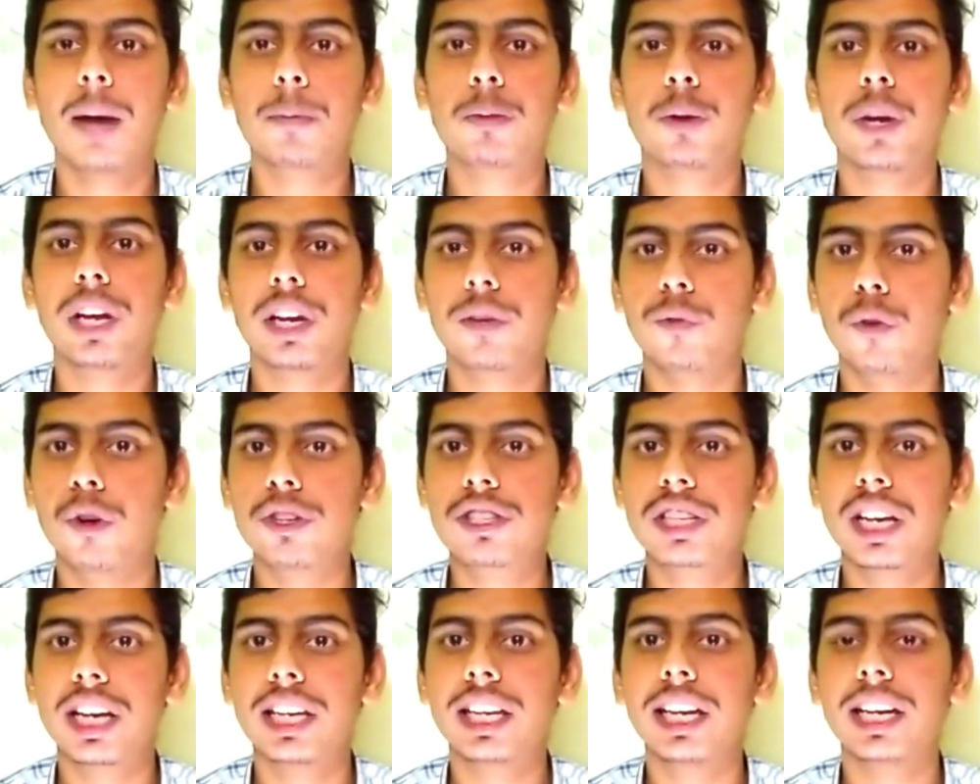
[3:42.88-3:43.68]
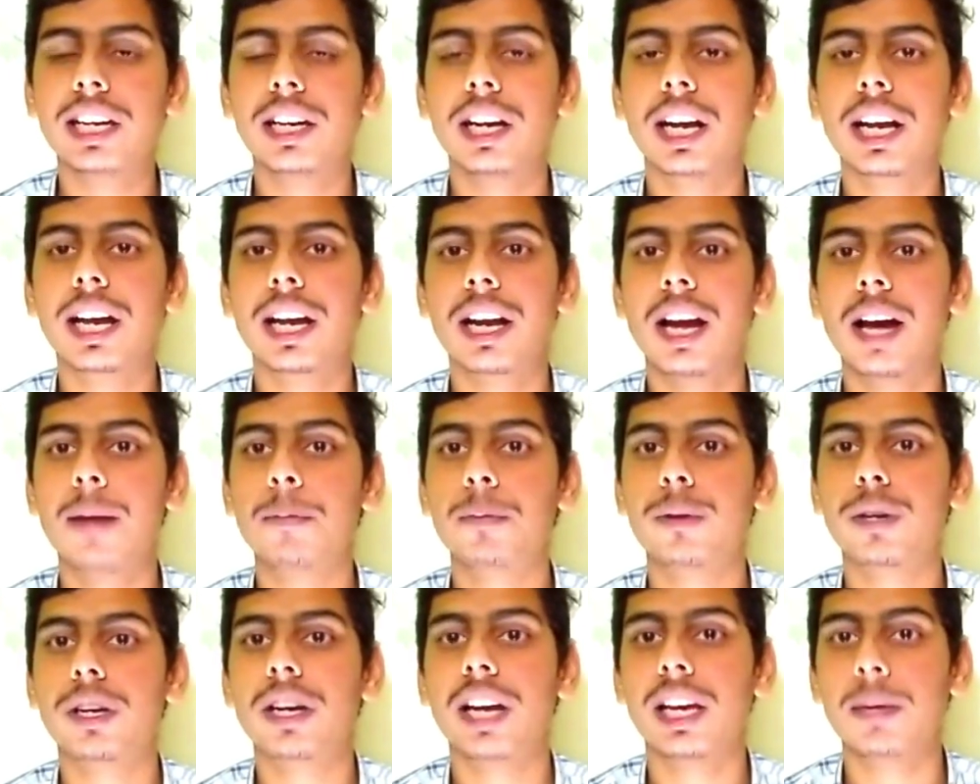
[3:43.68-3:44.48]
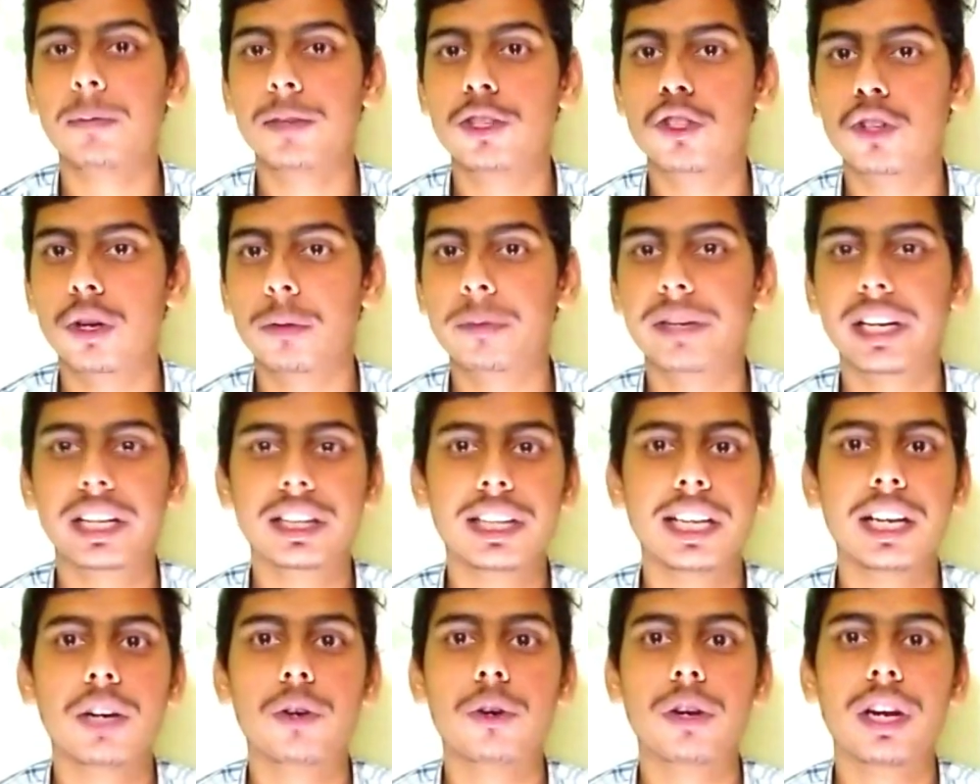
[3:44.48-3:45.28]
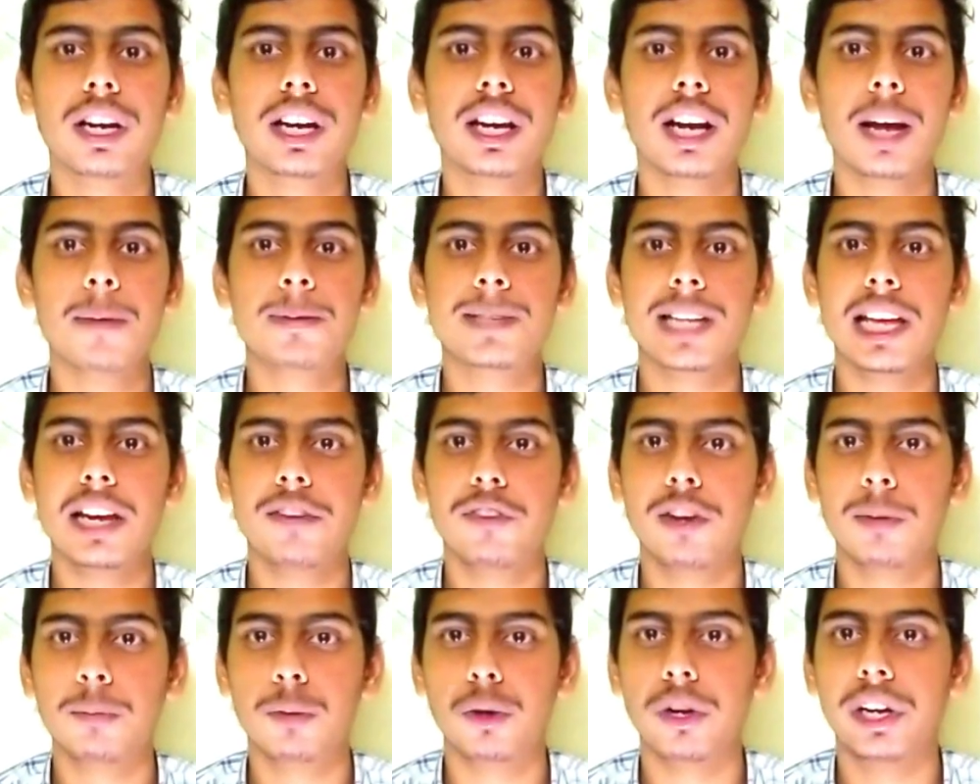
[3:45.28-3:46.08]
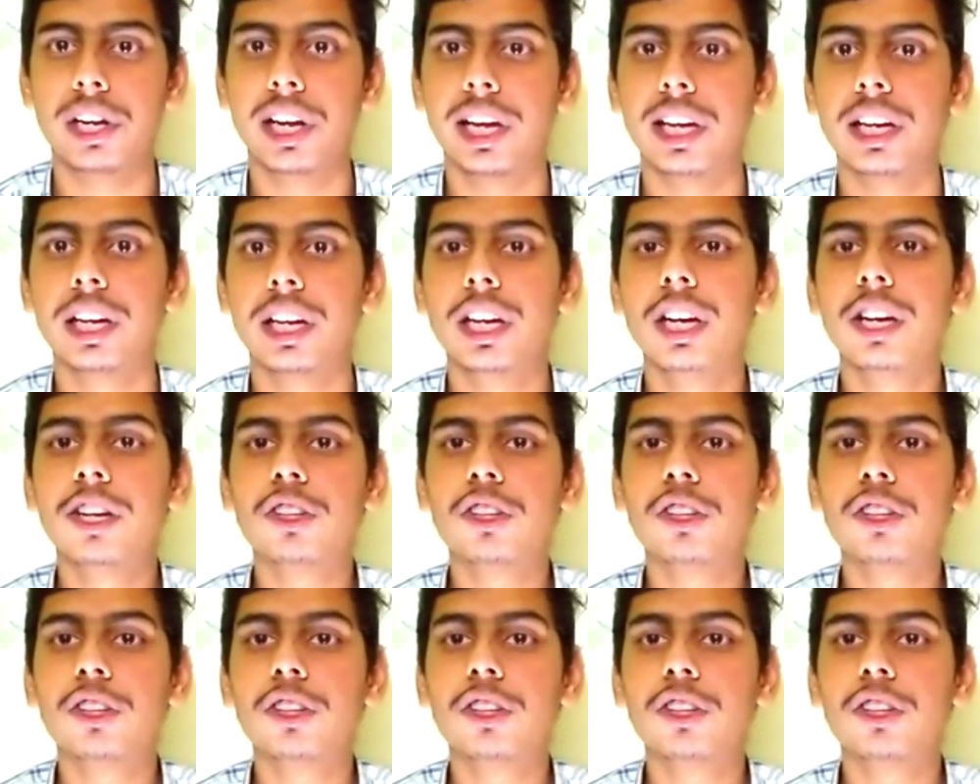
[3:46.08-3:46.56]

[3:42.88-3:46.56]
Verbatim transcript: आपको एक वो चाहिए अगर आप कहीं भी जॉब करते हैं और अगर आप सेल्फ एम्प्लॉयड है